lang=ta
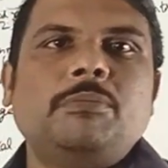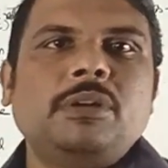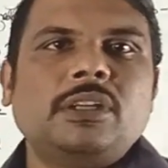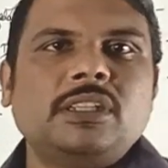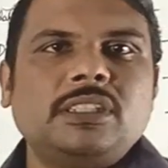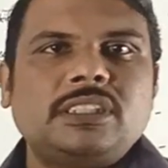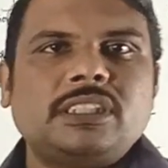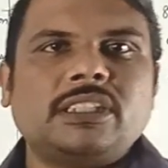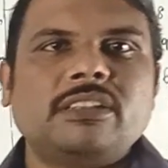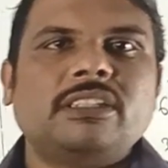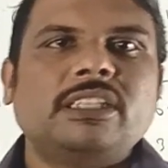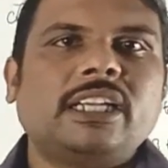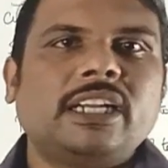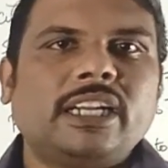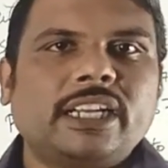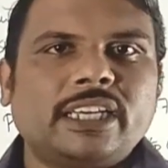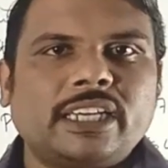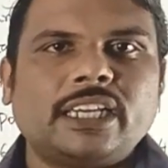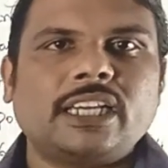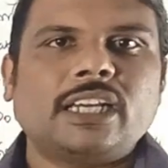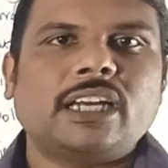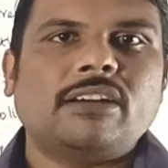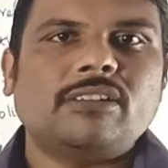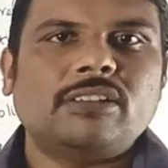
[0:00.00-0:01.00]
பில்ஸ் வந்து
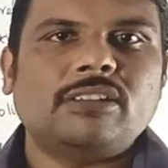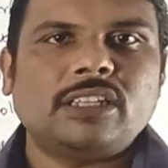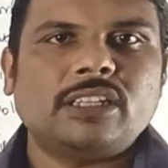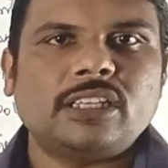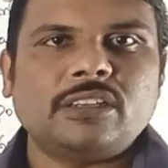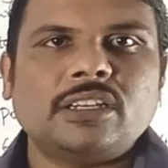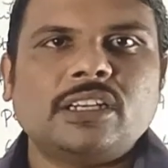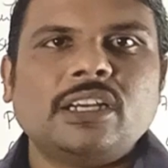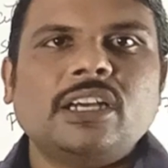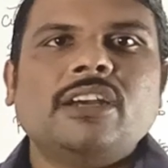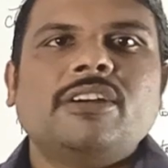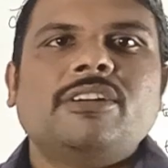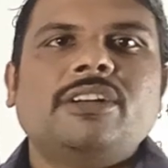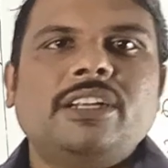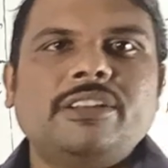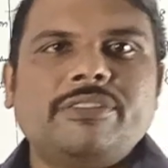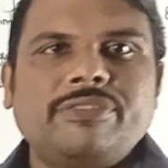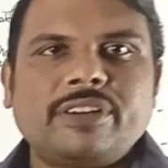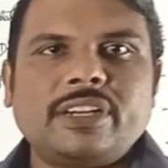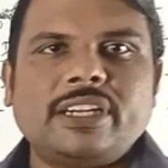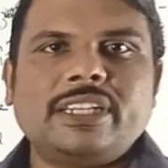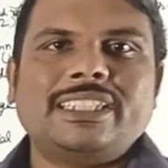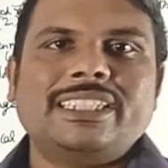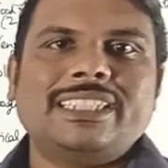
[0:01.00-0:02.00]
ரிங்கிங் ஆகுது
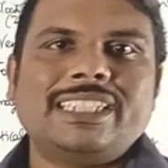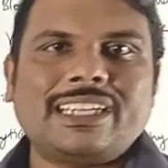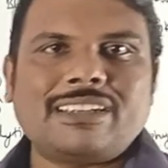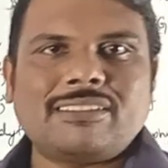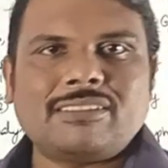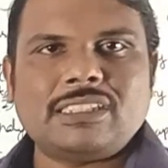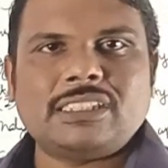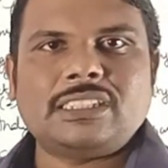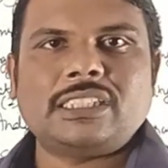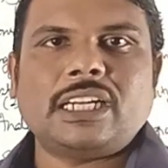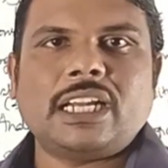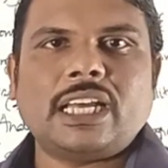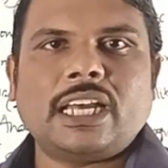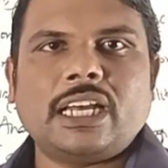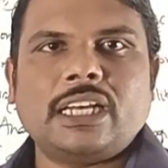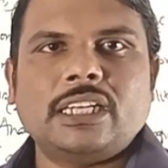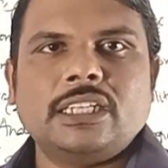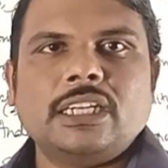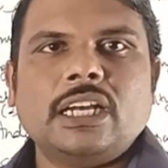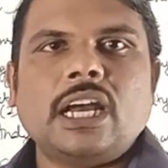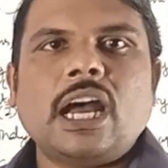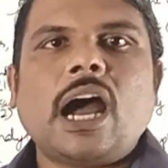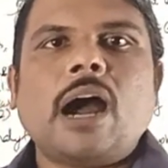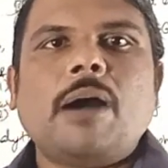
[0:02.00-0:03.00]
டிஃப்ரெண்ட் இன்டர்வல்ஸில்
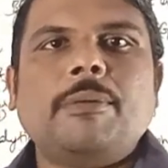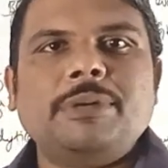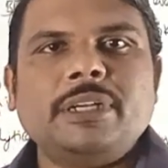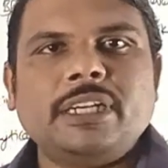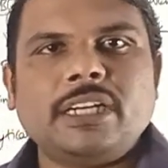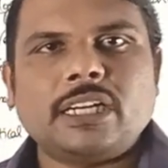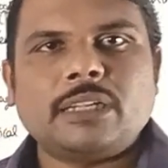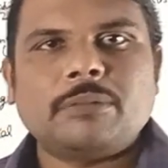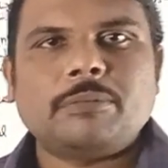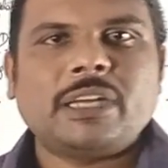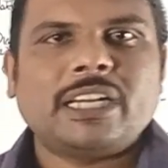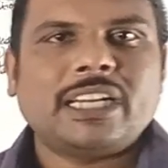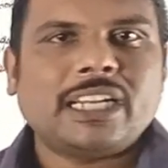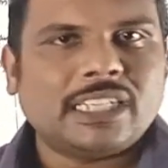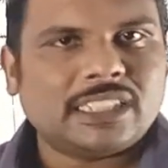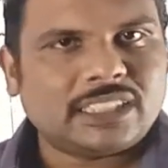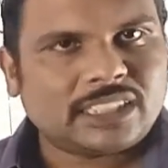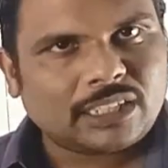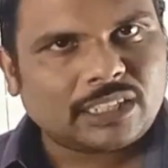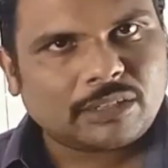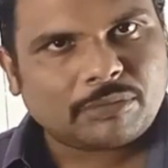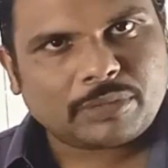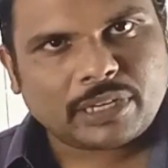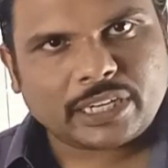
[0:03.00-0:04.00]
அப்படின்றது மாதிரி
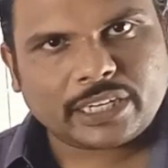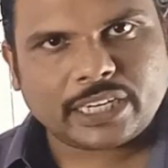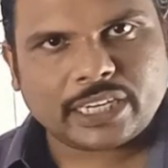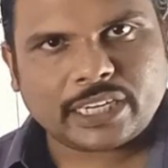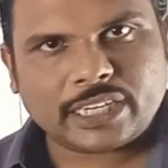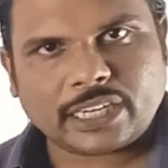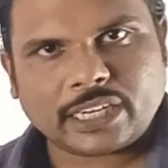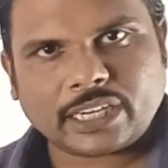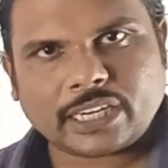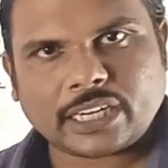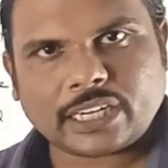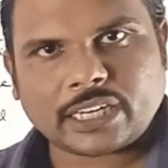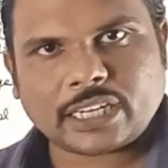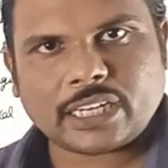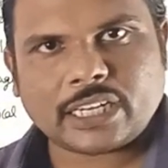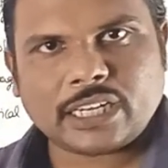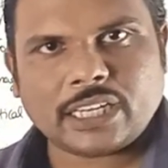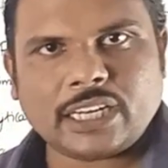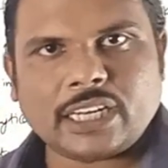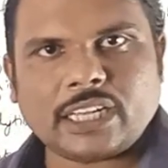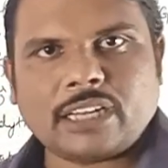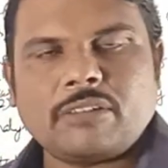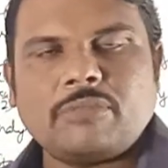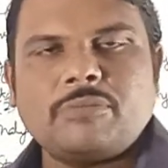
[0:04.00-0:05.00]
எல்சிஎம் மாதிரி கேட்டுடுறாங்க
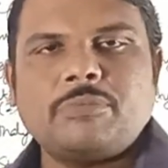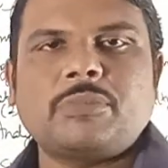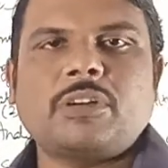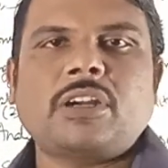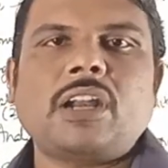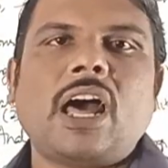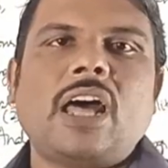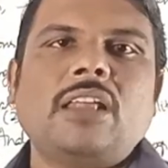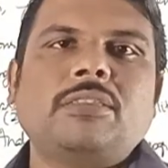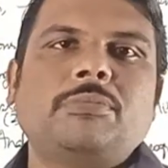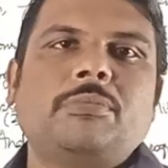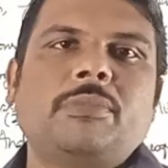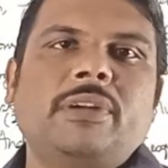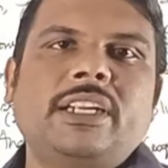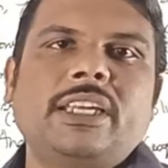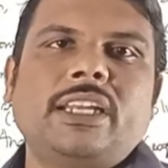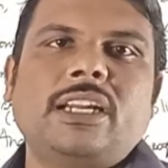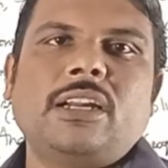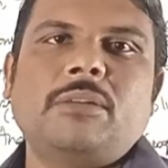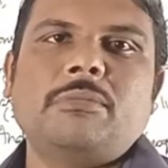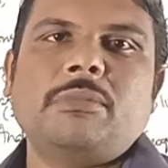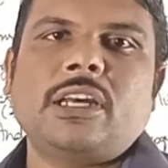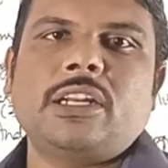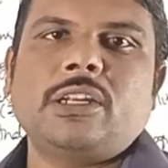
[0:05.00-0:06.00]
இல்லை கிளாத்
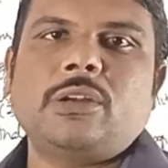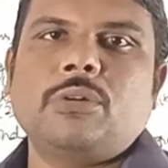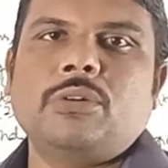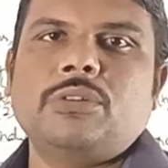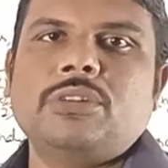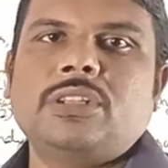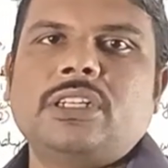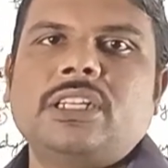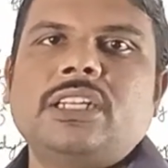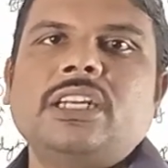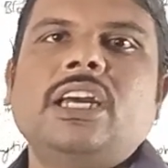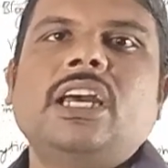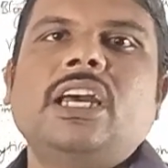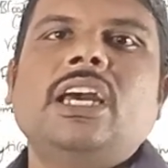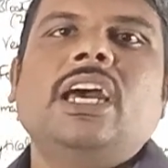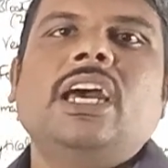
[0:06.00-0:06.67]
மெட்டீரியல் மாதிரி கொடுத்துட்டு